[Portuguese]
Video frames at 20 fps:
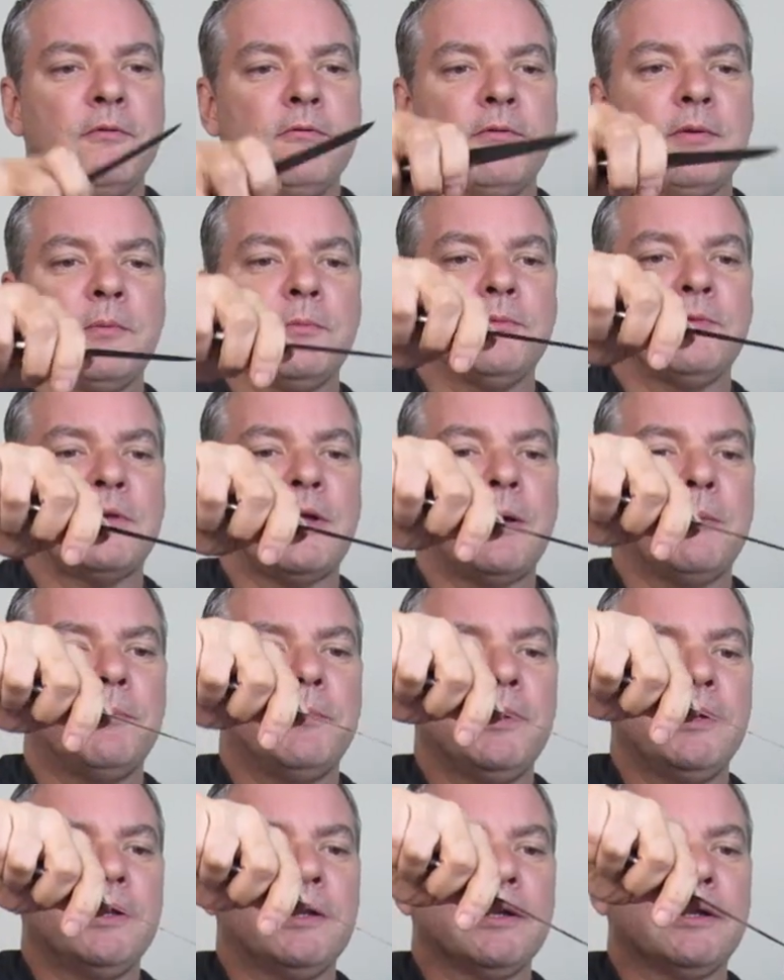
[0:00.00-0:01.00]
Vamos
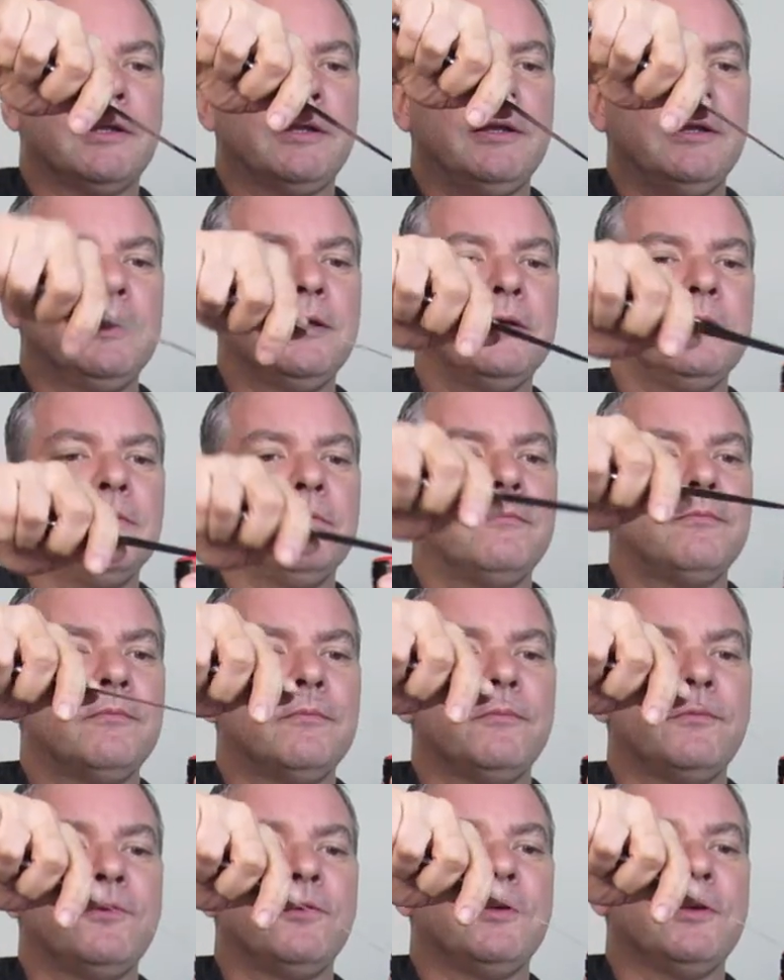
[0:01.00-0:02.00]
abrir aqui
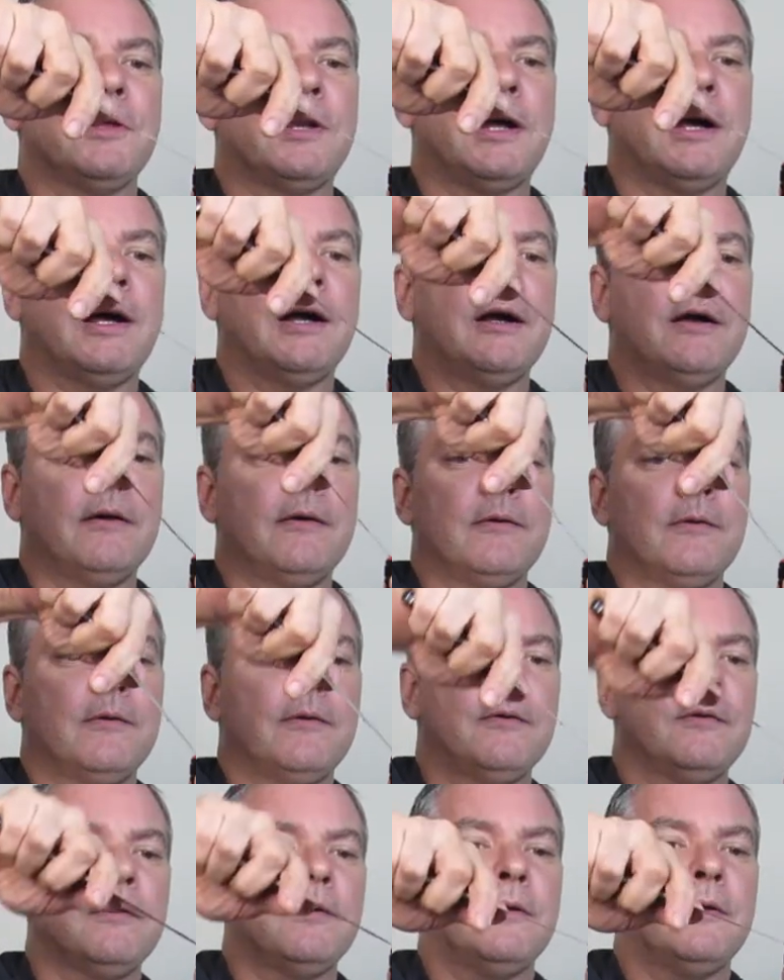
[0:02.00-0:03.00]
tirar
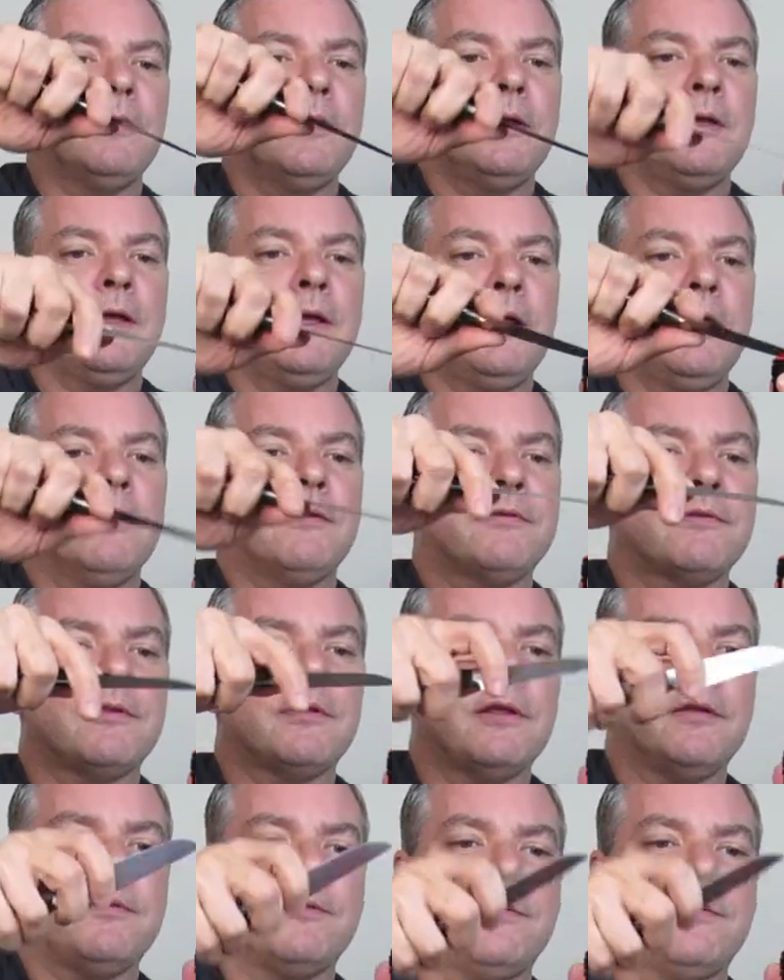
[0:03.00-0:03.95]
esta